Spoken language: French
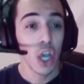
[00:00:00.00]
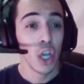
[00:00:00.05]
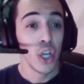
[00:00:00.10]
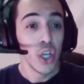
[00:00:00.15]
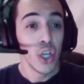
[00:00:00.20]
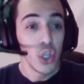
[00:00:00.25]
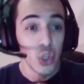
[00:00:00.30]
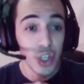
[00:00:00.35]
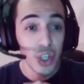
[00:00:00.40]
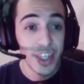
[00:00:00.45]

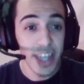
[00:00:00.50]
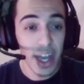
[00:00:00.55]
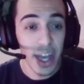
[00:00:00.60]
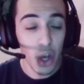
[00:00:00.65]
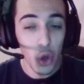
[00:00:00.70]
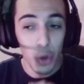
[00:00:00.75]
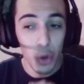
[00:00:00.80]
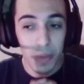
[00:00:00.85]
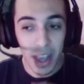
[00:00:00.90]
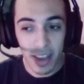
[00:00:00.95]
je tiens à
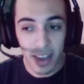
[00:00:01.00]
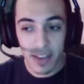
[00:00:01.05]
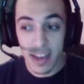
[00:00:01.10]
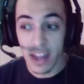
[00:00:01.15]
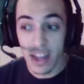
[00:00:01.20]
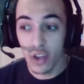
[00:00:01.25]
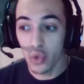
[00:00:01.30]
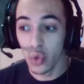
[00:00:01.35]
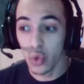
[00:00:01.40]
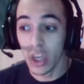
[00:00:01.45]
remercier
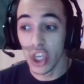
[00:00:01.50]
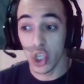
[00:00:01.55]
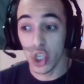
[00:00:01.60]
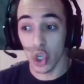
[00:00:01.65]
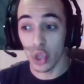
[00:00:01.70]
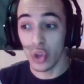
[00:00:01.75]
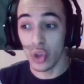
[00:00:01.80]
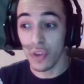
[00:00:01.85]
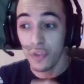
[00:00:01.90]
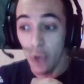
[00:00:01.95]
tous les
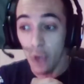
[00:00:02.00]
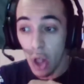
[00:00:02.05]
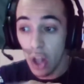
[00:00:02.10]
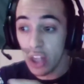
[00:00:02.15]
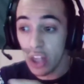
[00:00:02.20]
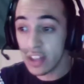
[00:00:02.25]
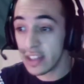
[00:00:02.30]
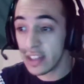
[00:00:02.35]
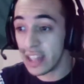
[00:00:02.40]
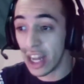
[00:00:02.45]
gens de
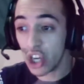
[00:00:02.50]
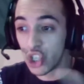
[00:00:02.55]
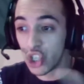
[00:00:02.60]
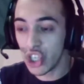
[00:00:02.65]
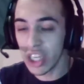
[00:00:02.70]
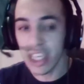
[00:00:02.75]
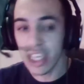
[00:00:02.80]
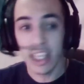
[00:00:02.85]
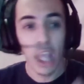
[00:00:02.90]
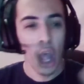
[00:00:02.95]
France,
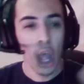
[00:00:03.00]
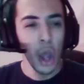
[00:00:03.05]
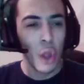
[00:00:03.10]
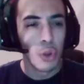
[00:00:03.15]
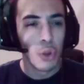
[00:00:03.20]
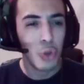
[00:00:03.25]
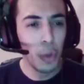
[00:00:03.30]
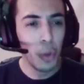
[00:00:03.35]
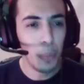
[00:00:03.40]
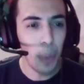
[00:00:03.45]
d'Algérie,
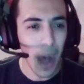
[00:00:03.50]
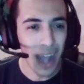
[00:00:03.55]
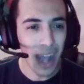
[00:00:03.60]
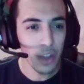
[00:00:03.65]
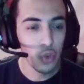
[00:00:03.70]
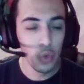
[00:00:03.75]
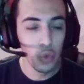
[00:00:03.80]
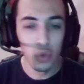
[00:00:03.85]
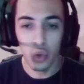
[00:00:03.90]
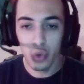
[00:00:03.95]
de
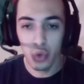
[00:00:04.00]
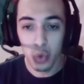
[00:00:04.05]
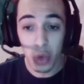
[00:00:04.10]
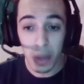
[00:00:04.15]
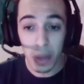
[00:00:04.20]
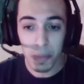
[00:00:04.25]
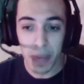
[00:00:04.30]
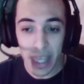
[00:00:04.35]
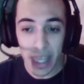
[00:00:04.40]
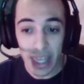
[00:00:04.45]
partout, de tous
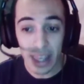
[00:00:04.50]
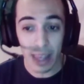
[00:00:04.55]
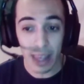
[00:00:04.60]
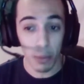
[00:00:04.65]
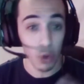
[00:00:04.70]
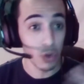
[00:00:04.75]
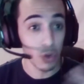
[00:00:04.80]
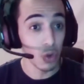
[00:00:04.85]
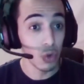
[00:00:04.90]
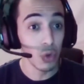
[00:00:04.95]
les pays qui
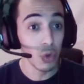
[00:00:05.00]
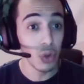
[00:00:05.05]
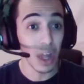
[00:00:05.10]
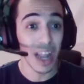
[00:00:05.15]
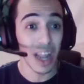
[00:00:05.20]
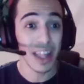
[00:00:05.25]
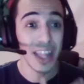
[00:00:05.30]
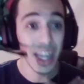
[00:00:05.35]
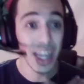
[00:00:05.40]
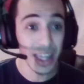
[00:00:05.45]
m'ont soutenu dans
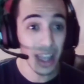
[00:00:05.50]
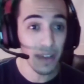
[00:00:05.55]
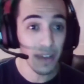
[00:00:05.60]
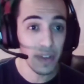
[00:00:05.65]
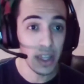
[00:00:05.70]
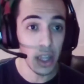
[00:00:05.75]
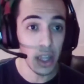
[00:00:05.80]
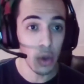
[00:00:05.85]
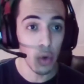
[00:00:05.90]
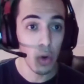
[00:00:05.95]
la dernière
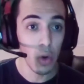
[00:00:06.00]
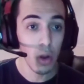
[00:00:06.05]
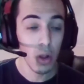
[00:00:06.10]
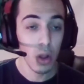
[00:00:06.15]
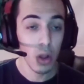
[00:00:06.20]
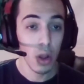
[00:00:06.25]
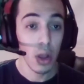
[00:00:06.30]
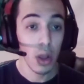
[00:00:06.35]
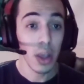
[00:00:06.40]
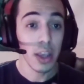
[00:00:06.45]
vidéo
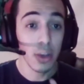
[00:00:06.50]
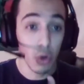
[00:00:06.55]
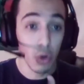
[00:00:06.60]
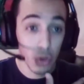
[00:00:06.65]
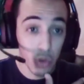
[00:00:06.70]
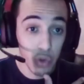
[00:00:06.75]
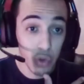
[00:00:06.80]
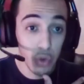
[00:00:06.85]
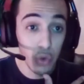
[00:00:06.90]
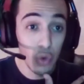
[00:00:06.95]
qui ont
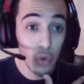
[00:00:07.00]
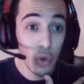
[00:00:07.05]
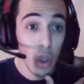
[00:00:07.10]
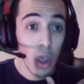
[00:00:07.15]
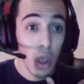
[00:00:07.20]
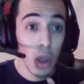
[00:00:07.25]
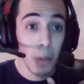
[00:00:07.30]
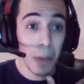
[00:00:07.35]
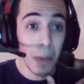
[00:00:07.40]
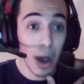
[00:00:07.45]
soutenu
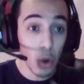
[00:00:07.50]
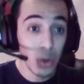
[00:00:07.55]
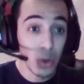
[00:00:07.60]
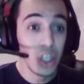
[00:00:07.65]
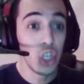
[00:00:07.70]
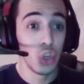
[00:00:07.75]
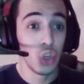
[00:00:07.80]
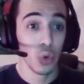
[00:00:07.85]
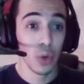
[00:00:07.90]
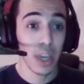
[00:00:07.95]
ma
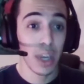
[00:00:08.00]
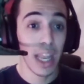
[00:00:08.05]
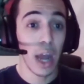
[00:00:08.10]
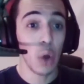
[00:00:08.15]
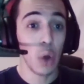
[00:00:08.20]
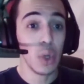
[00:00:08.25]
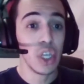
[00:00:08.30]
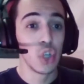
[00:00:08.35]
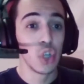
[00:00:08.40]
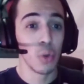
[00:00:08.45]
religion, qui est la
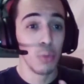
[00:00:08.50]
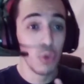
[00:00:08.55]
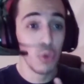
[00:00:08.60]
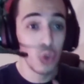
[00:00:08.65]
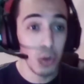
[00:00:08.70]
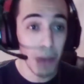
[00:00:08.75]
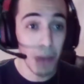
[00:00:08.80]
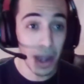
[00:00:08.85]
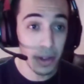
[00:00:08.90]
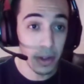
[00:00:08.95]
religion
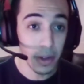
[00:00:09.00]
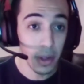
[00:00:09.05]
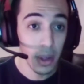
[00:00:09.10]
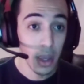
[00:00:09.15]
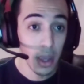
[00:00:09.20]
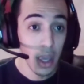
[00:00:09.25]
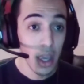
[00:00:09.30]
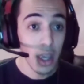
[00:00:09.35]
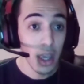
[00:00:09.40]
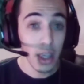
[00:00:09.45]
musulmane,
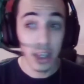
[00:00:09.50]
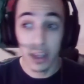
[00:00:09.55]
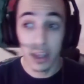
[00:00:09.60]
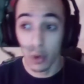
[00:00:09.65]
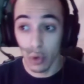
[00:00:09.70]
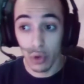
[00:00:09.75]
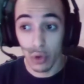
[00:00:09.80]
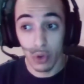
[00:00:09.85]
qui ont,